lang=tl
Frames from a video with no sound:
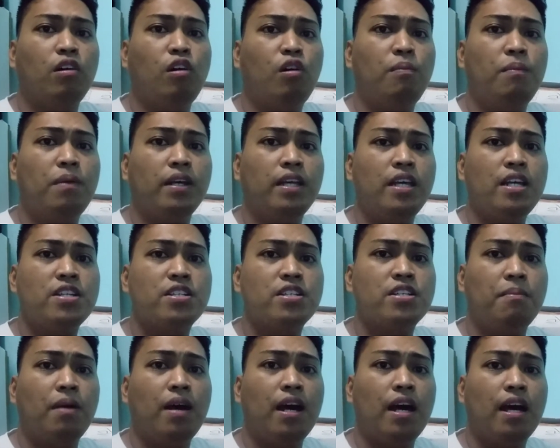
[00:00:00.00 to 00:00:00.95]
o maging
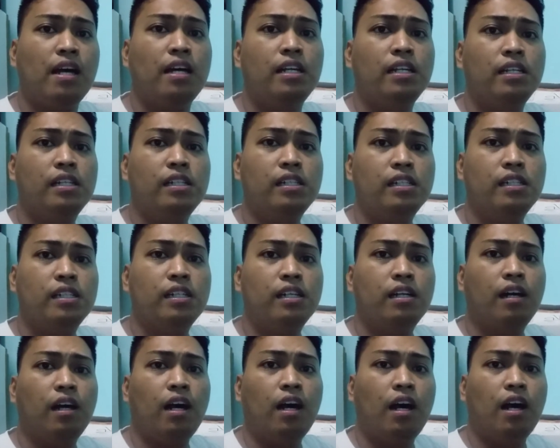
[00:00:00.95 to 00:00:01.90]
sa mga
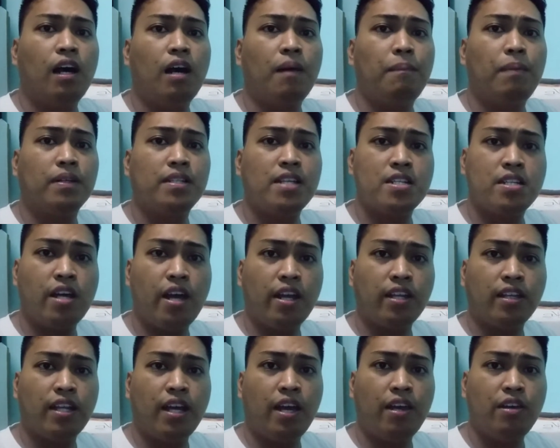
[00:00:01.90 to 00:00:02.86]
uh, kapag
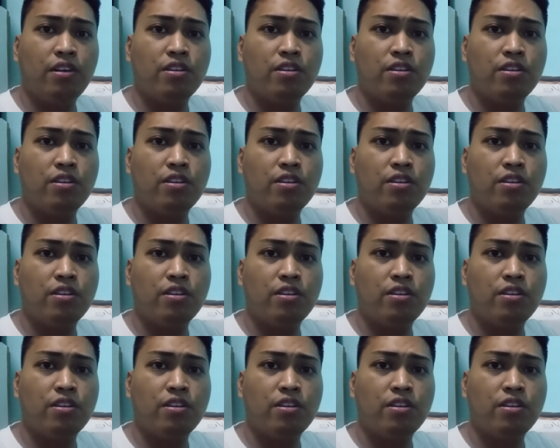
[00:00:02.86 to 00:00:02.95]
sasakay tayo